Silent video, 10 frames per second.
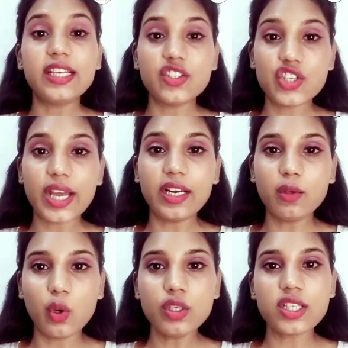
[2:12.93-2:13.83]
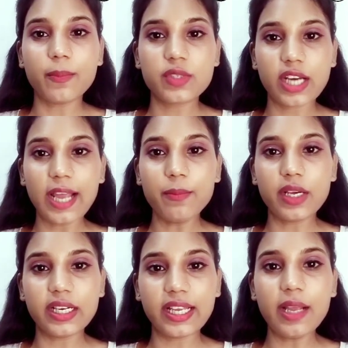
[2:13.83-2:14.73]
लेकिन चैनल को सब्सक्राइब
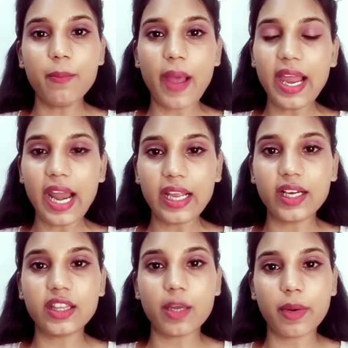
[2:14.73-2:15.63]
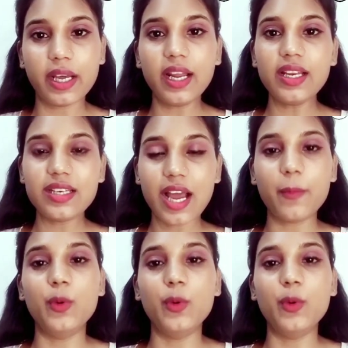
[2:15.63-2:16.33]
करके बेल आइकन दबाना ना